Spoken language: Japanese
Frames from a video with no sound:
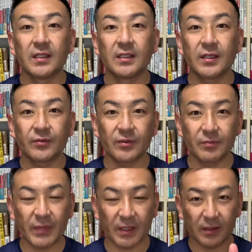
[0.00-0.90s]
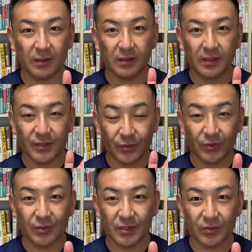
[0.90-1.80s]
で、あの、まあ
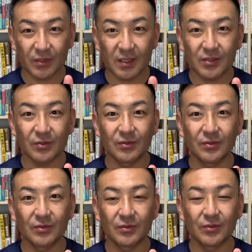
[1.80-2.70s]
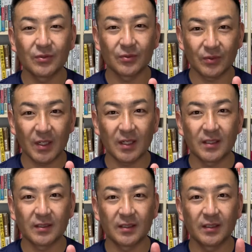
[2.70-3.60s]
キャシロコーチ養成塾というのは、
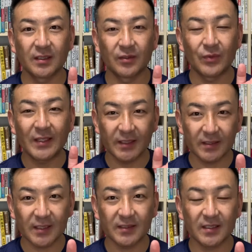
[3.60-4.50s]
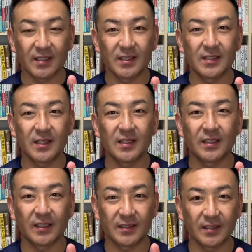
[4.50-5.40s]
えー、ワニ達也先生
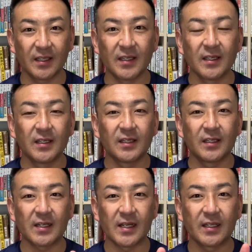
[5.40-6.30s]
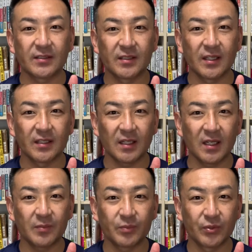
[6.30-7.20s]
がですね、開発され
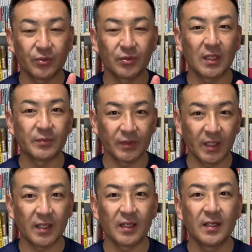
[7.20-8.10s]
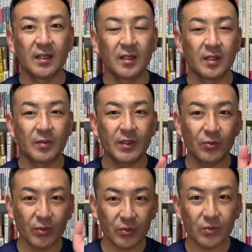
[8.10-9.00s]
たプログラムで、まあ、
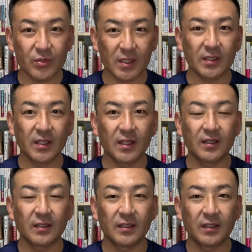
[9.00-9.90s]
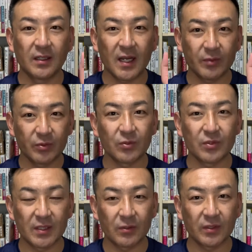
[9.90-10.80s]
東京と大阪で、えー、ライブ講
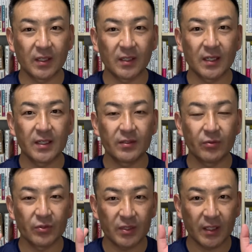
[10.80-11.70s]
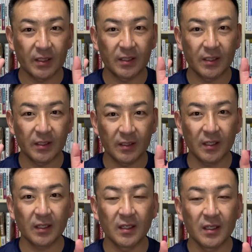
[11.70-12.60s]
座を展開をされてい
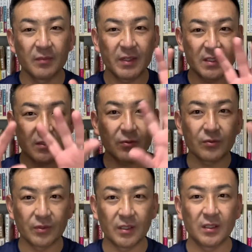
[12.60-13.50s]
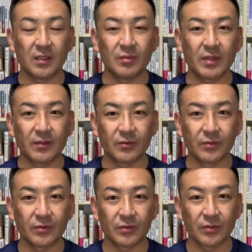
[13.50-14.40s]
て、まあ、全国に今、あ
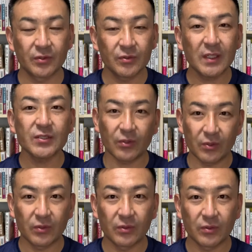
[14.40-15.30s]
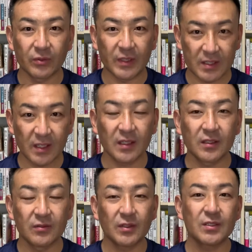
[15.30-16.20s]
の9カ所ですね、
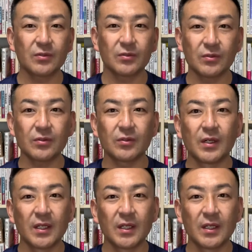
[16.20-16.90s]
9箇所ほど、